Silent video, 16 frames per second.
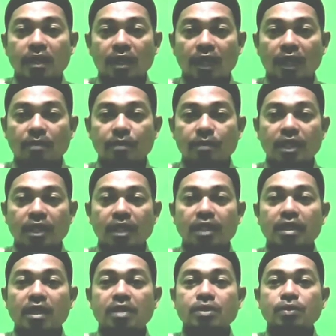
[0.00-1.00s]
Garam
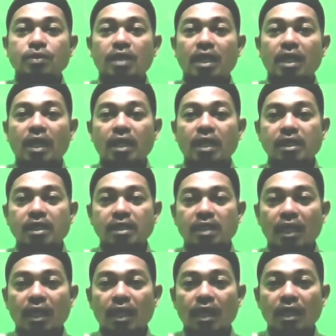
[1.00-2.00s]
ini yang sudah
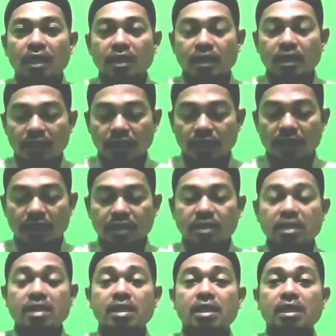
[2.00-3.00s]
kita
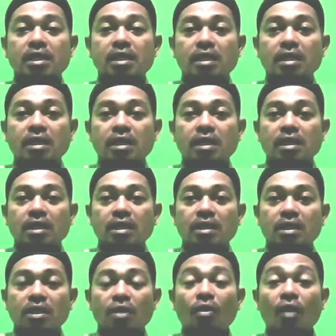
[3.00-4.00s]
kasih
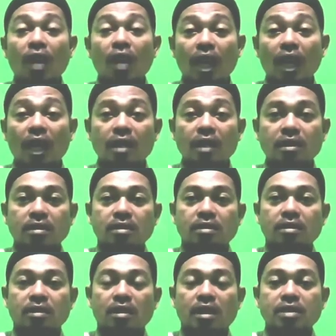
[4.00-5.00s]
doa,
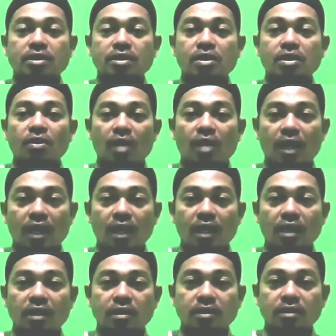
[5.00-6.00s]
kasih
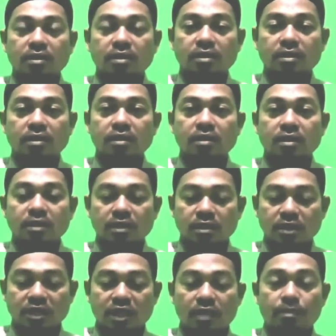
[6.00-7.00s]
doa.
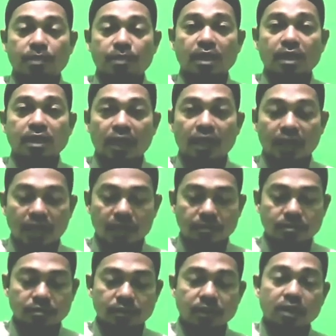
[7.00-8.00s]
Siapkan
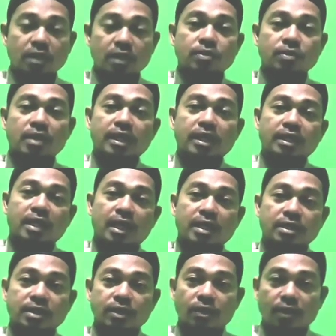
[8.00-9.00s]
garam yang sudah kita
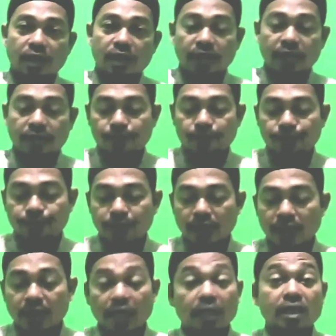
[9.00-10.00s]
kasih doa.
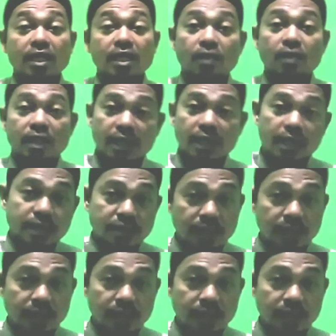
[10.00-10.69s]
Nanti doanya akan